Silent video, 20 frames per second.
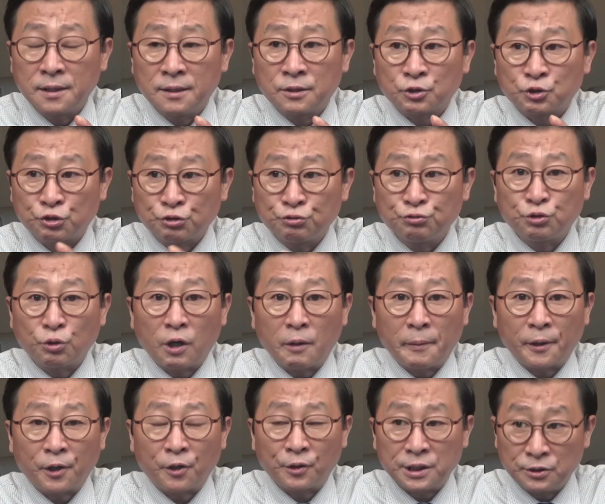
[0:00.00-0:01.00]
순서가
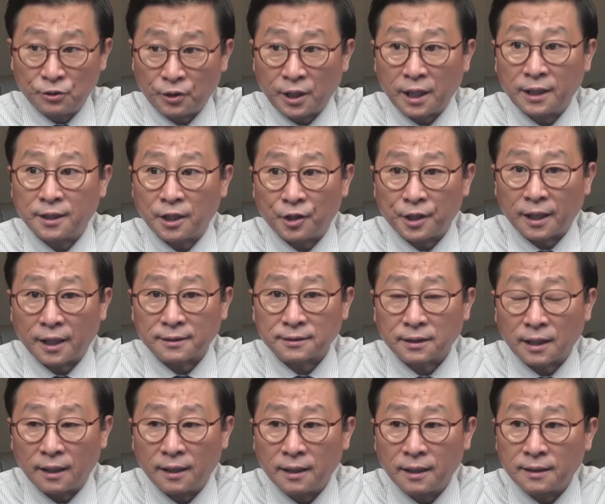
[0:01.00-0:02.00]
바로 이렇게 되어야
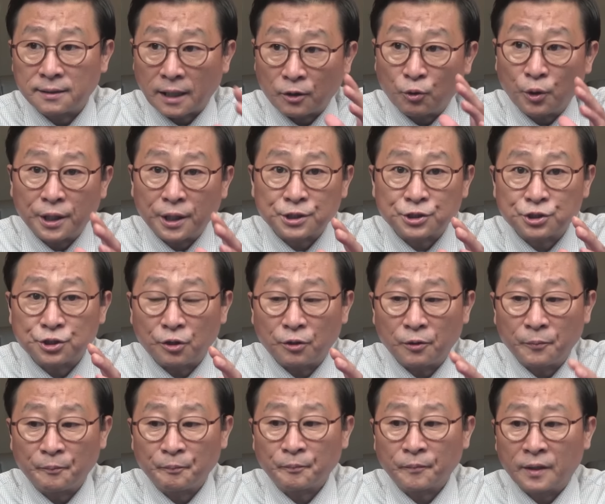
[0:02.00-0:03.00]
한다. 라고 했죠.
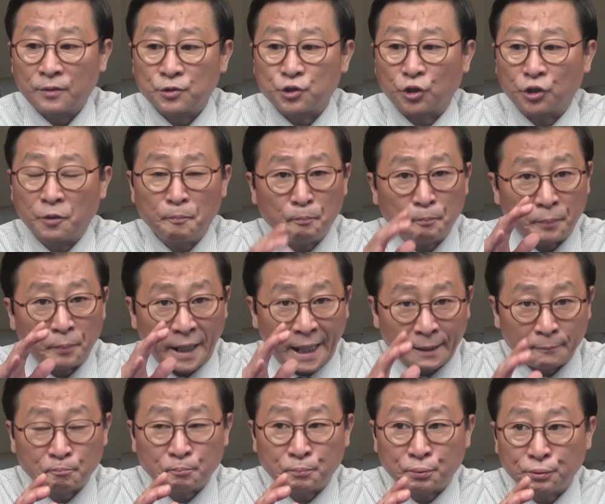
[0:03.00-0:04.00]
저는
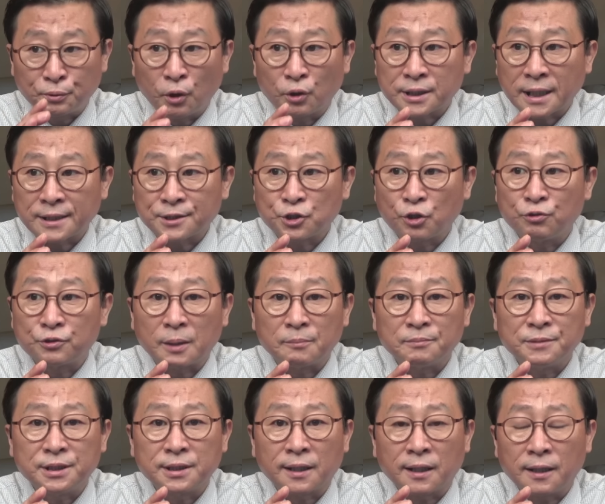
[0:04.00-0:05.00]
100% 찬성을
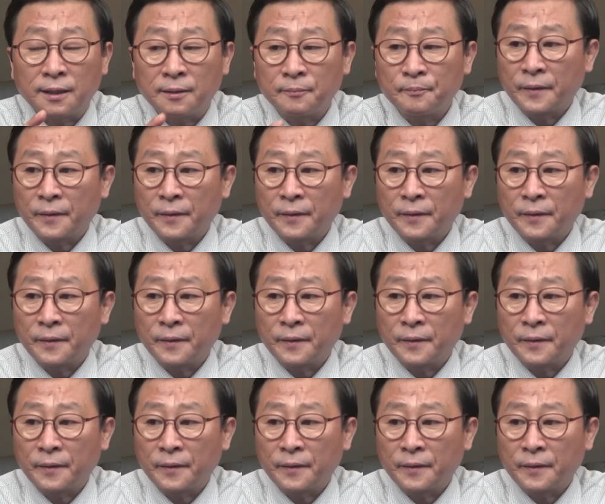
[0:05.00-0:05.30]
합니다.